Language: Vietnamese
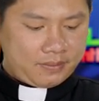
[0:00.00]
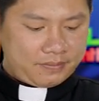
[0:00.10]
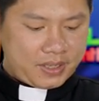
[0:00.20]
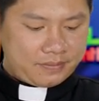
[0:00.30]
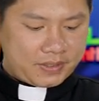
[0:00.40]

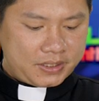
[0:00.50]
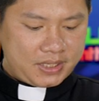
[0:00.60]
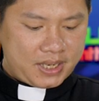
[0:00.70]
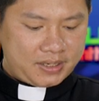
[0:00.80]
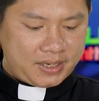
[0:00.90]
Về
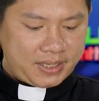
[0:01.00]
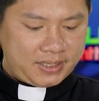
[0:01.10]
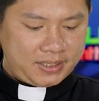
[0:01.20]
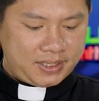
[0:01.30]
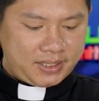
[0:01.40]
vấn đề
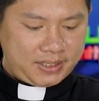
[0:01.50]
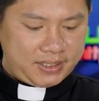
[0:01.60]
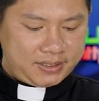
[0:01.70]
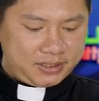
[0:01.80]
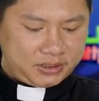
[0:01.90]
này
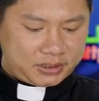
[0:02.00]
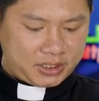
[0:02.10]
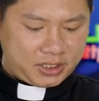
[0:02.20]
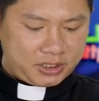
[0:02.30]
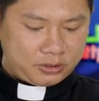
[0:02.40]
thì nước
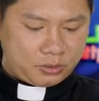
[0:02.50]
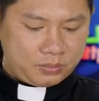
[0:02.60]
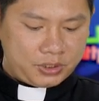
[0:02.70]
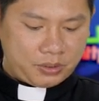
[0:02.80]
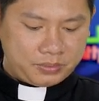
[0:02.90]
trời
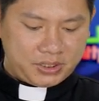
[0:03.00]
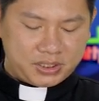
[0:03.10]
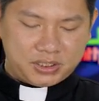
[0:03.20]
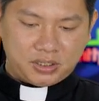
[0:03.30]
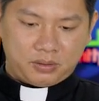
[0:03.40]
cũng giống
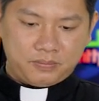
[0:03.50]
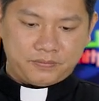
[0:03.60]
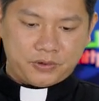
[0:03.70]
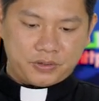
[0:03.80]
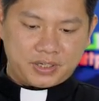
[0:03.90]
như ông
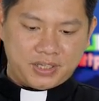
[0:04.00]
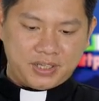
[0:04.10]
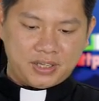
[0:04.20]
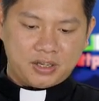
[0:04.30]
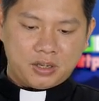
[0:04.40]
vua
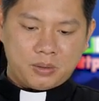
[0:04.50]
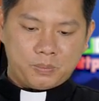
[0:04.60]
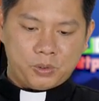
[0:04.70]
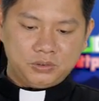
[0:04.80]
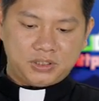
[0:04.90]
kia
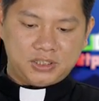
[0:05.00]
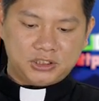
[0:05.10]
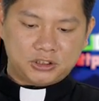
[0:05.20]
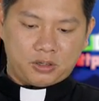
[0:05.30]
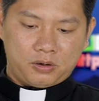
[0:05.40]
muốn
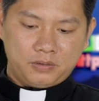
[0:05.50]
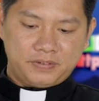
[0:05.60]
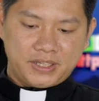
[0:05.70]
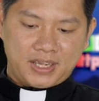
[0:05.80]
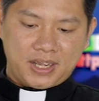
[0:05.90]
tính sổ
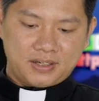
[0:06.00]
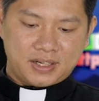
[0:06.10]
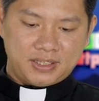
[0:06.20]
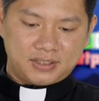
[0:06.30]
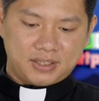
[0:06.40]
với các
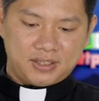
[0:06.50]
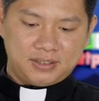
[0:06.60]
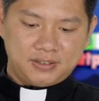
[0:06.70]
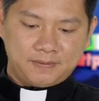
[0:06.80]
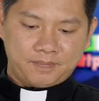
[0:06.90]
đầy tớ.
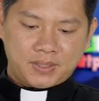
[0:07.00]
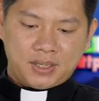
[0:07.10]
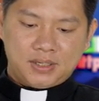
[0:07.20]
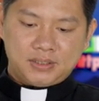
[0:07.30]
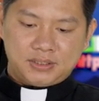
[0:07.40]

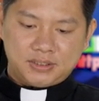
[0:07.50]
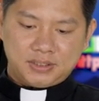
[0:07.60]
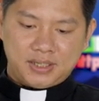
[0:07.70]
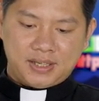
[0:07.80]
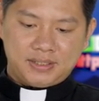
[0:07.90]

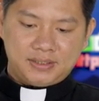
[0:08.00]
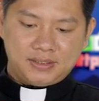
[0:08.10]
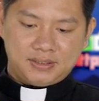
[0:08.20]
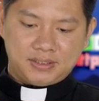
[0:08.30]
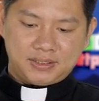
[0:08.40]
Trước hết,
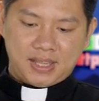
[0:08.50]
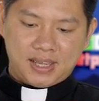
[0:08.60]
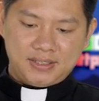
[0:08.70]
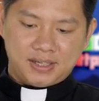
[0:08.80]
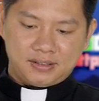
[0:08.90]
người
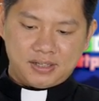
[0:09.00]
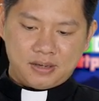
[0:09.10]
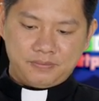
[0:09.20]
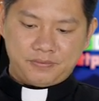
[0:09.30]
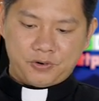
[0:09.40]
ta dẫn
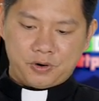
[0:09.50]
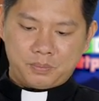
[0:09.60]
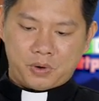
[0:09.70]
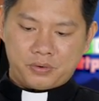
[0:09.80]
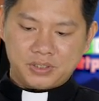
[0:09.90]
đến vua
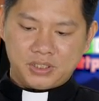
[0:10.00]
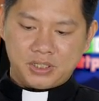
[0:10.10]
một